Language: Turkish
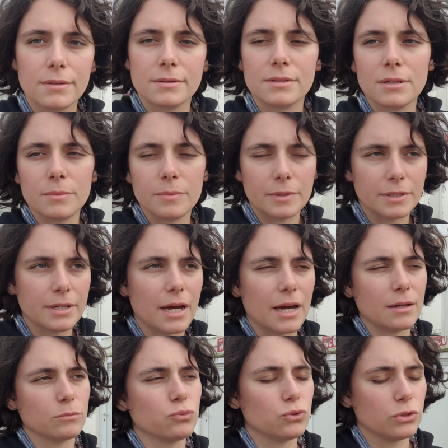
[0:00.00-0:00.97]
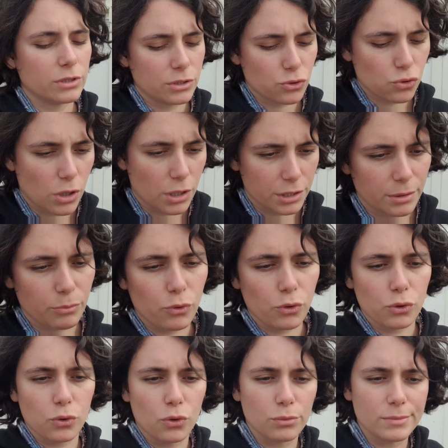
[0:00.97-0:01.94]
Tabii yani bunların şu anda
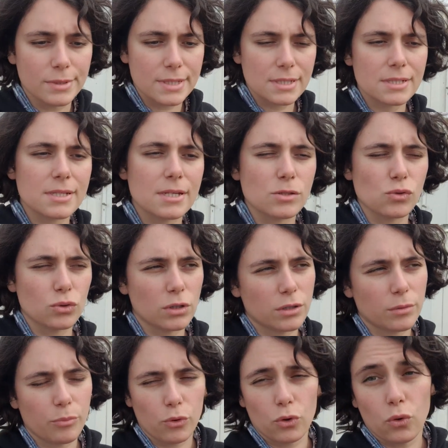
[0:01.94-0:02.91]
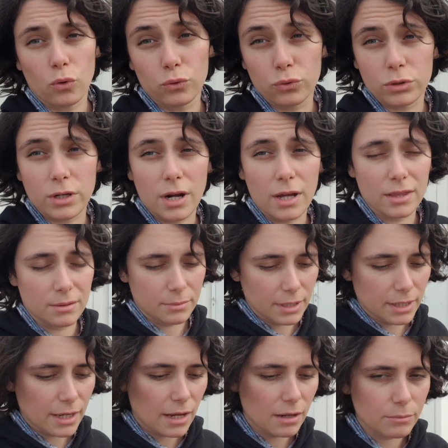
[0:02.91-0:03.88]
böyle olması sezonda da böyle oldukları
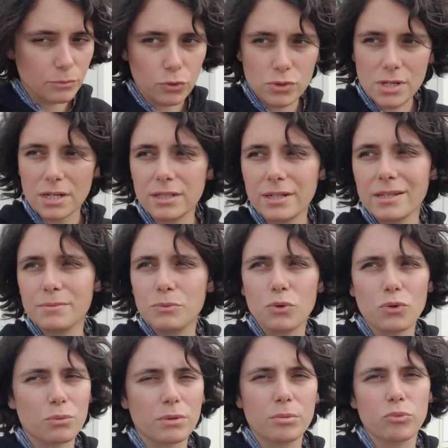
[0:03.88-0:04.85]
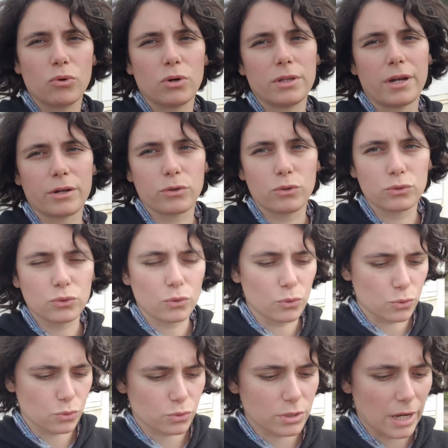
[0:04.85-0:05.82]
anlamına gelmiyor. Zannetmiyorum ki bu kadar kötü
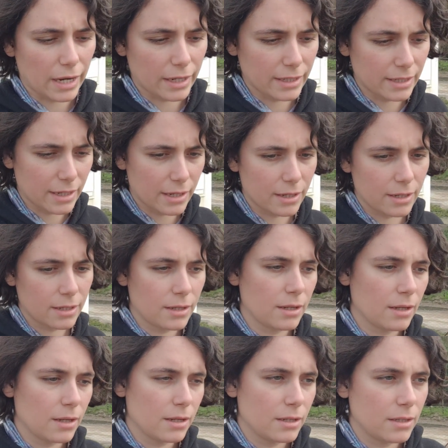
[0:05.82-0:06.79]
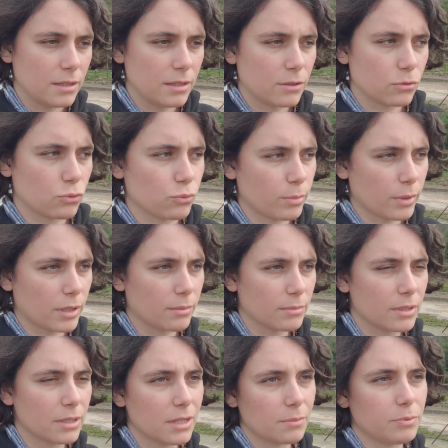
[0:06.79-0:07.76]
olsun yani yine iyi kötü
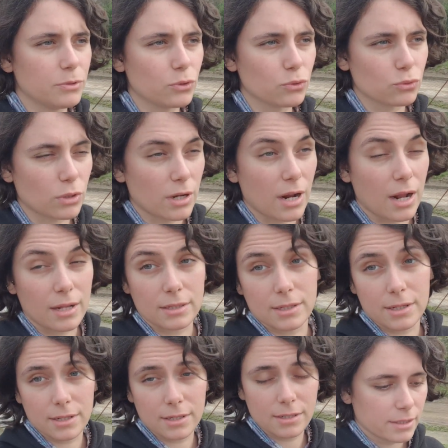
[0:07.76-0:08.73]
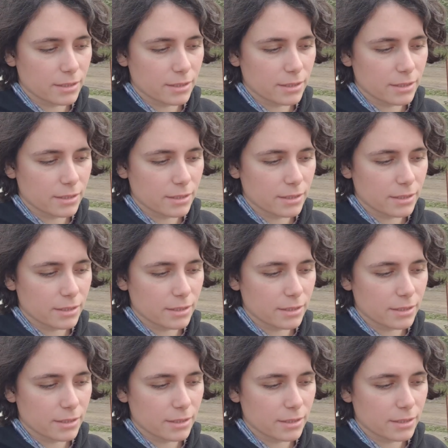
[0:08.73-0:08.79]
bakımları yapılıyordur herhalde.